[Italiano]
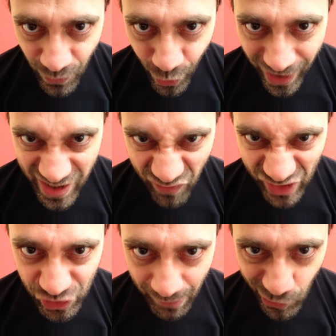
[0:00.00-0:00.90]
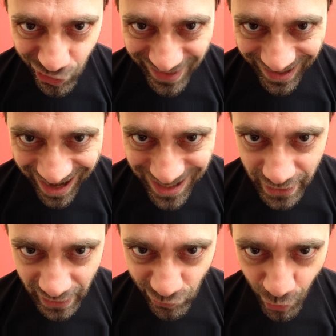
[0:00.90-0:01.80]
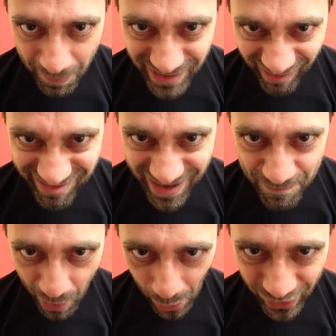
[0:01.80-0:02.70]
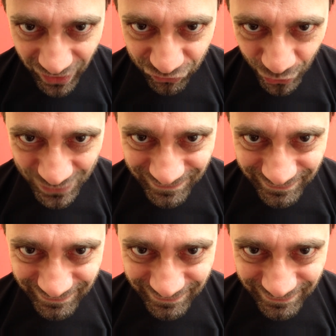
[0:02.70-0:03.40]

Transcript: Ora gli facciamo dire anche il nome del tipografo.